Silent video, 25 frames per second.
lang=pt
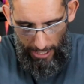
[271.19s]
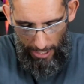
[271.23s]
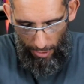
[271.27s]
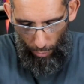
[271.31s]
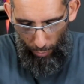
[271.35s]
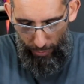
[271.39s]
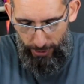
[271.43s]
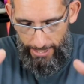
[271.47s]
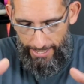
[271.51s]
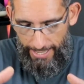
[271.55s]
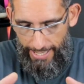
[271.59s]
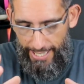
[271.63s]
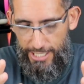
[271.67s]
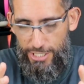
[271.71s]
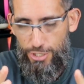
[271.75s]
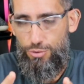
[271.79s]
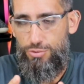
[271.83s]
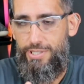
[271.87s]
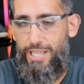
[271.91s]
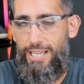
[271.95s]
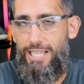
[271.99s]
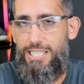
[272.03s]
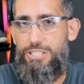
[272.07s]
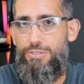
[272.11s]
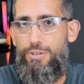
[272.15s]
O encaixe do
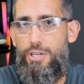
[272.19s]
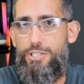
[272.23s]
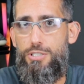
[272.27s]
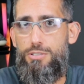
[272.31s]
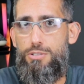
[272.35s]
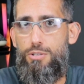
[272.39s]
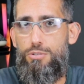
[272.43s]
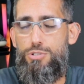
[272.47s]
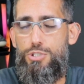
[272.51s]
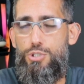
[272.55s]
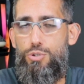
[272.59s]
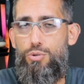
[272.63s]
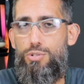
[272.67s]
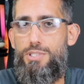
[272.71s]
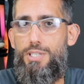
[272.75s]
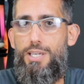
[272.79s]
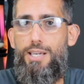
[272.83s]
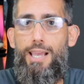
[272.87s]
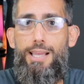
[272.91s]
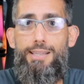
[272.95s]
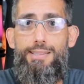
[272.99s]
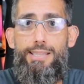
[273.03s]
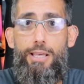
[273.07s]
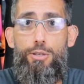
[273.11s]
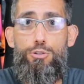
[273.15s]
tênis eu adianto aos senhores que
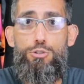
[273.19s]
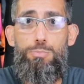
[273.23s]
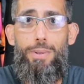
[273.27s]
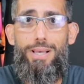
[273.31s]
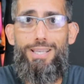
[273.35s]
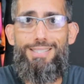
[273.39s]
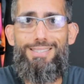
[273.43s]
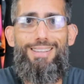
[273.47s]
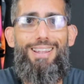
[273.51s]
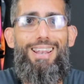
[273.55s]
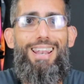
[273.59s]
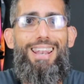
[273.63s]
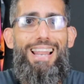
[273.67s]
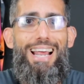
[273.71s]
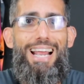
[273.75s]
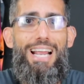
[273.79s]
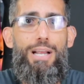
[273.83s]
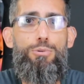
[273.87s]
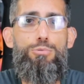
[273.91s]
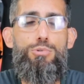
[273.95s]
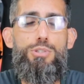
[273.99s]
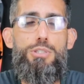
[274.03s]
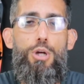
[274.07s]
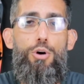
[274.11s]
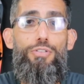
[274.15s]
quem tem os pés
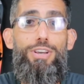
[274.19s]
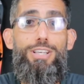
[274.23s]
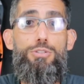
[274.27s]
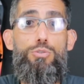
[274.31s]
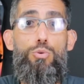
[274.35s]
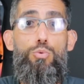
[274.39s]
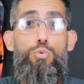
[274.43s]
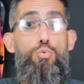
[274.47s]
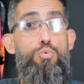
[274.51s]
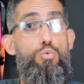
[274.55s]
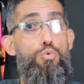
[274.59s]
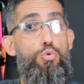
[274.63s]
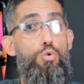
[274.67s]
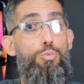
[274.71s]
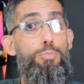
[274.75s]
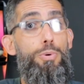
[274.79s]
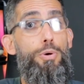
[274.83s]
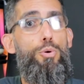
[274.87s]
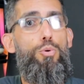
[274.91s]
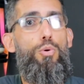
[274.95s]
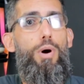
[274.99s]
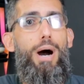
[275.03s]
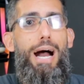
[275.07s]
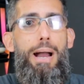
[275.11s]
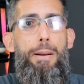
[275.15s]
largos, talvez um
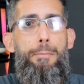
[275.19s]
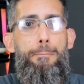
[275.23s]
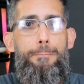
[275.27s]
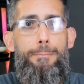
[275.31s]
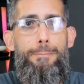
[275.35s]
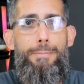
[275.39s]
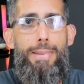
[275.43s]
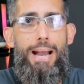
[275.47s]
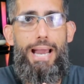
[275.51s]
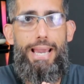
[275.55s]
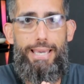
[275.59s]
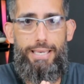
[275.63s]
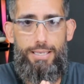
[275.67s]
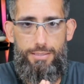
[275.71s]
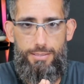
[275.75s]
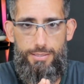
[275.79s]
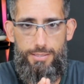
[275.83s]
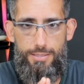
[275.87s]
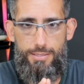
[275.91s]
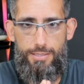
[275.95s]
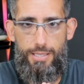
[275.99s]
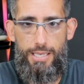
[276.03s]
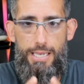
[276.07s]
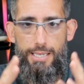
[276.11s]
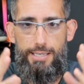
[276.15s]
número a mais.